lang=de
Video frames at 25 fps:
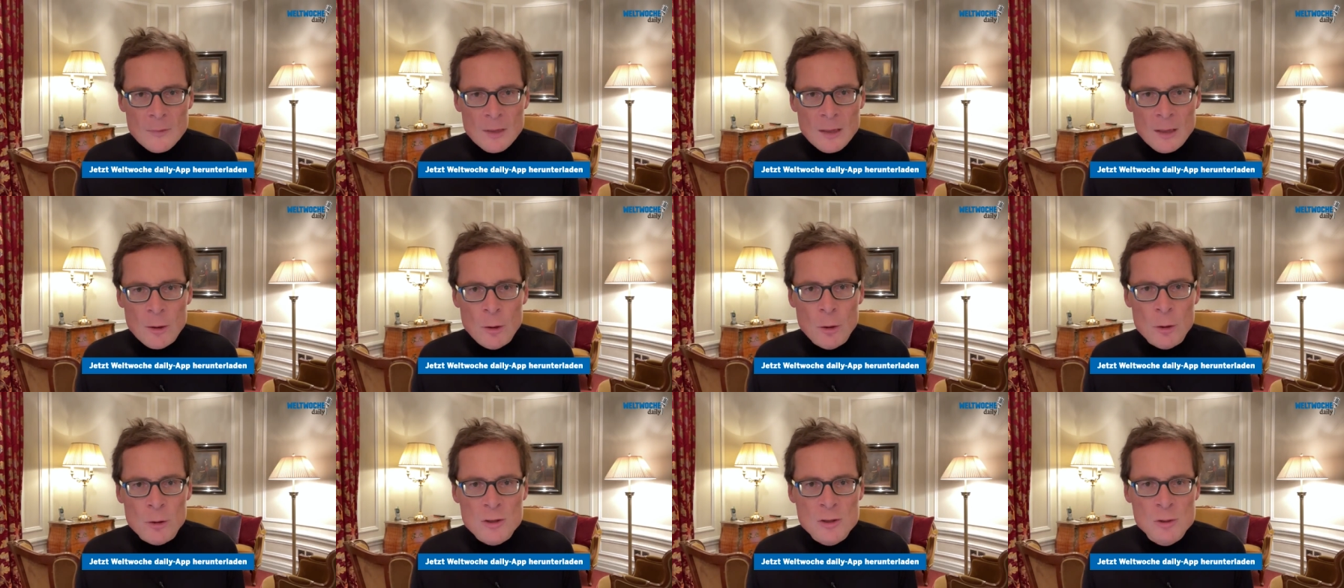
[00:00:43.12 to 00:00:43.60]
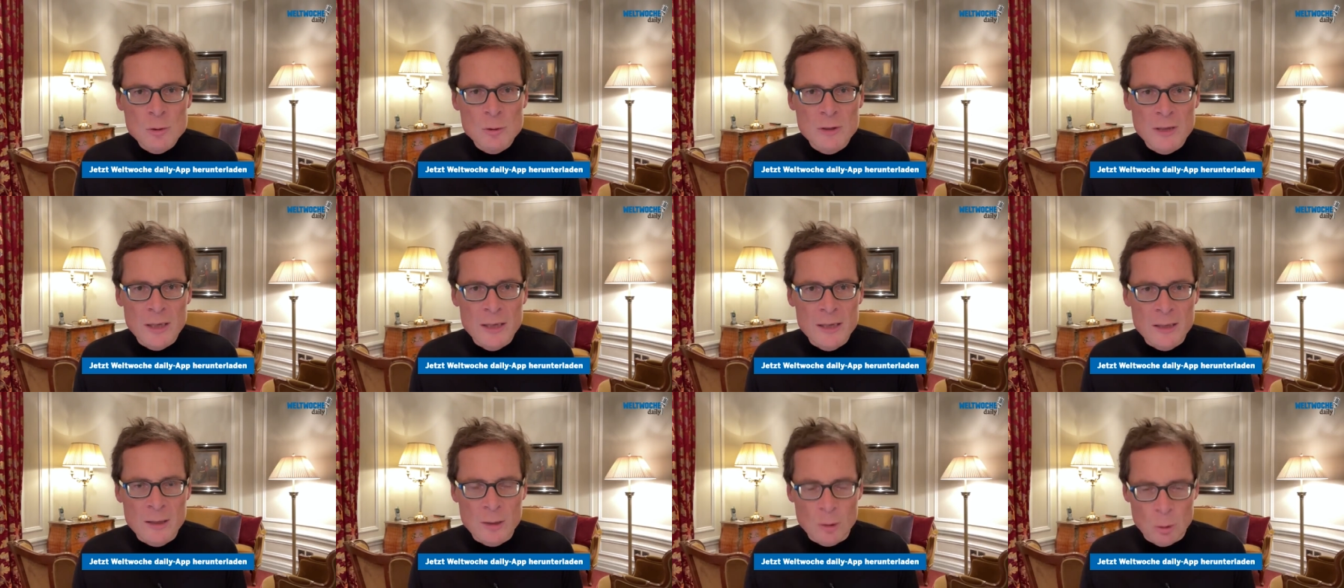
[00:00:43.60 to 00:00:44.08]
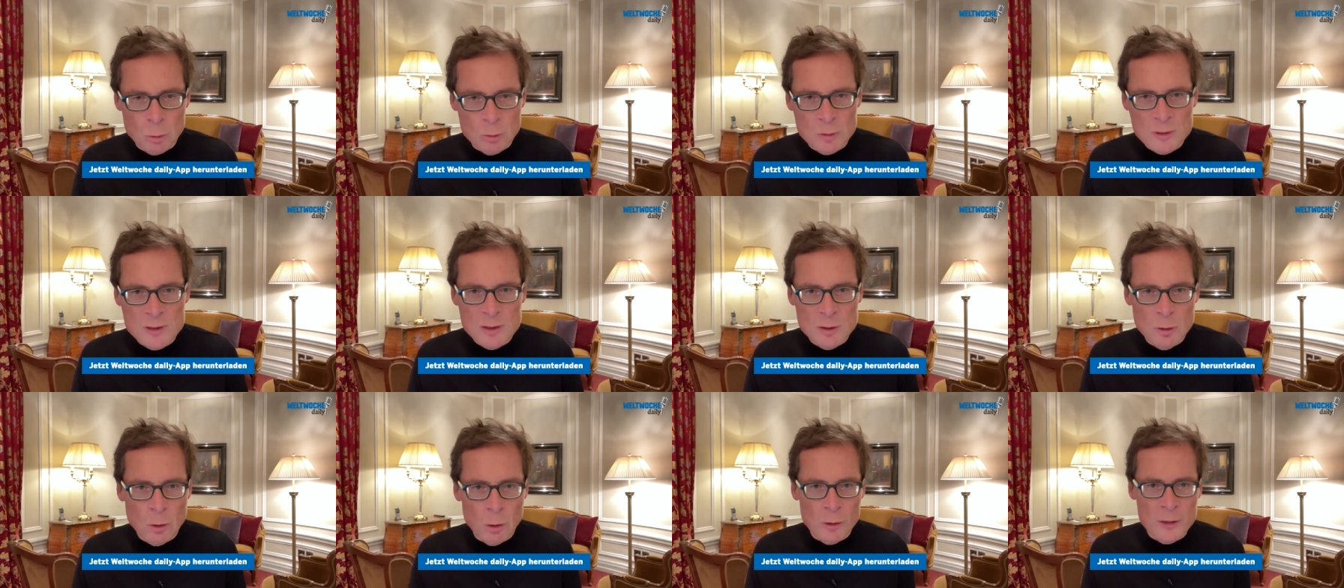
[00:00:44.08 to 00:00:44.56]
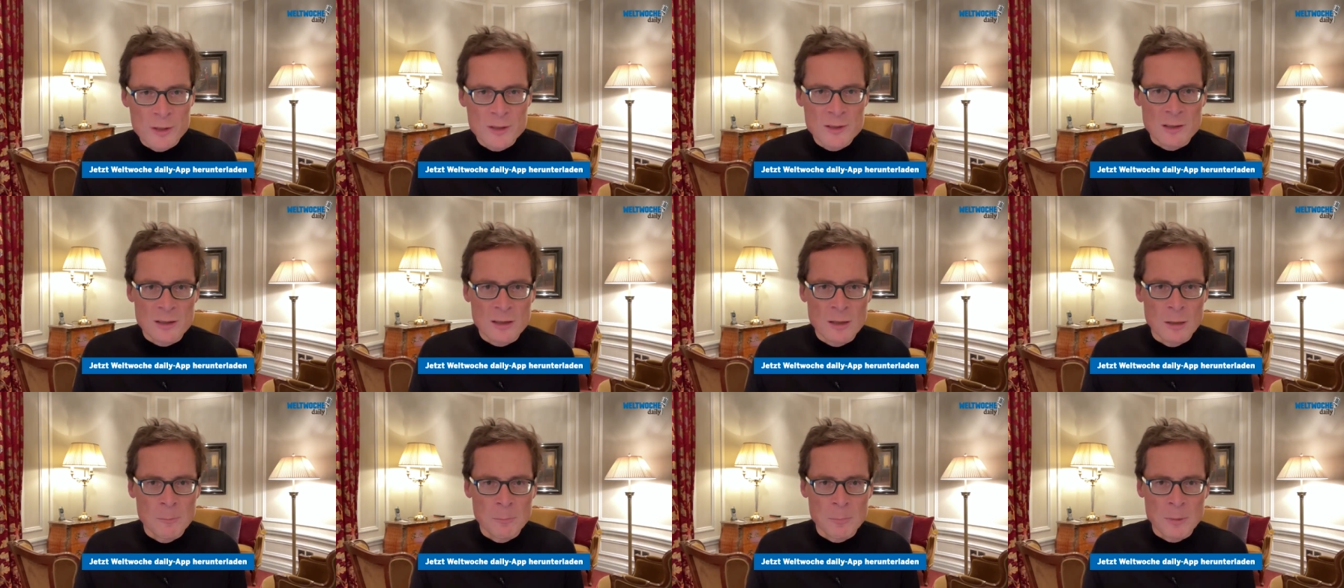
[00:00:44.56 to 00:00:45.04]
gehört zu den großen
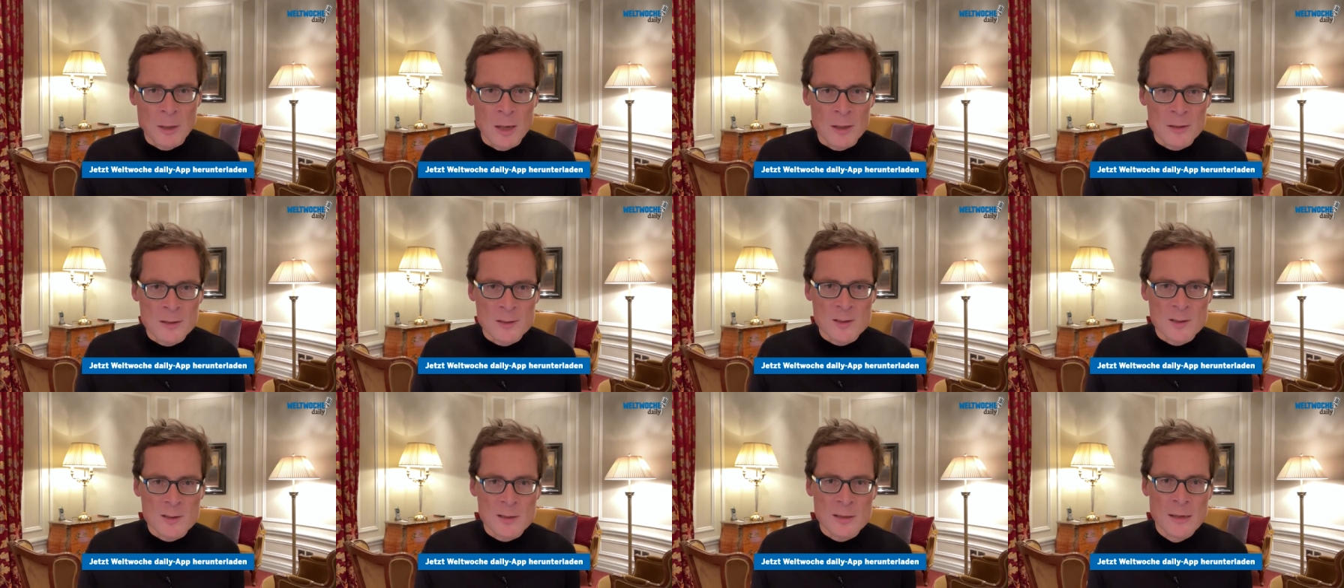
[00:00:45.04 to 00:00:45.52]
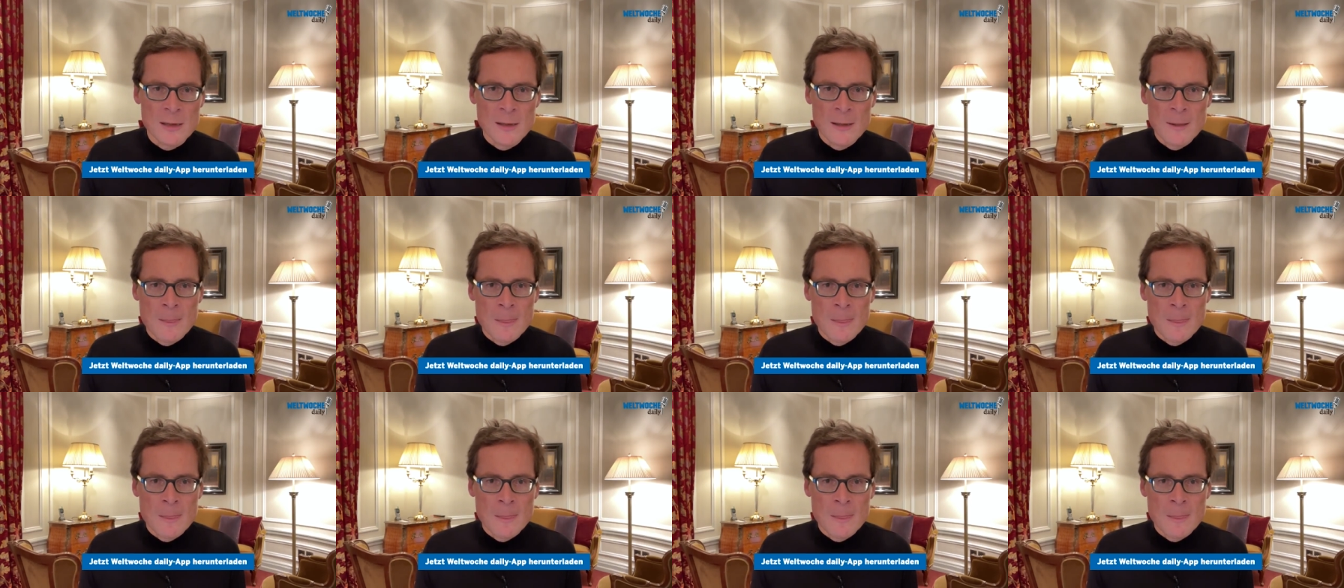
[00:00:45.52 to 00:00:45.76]
Häusern am Platz.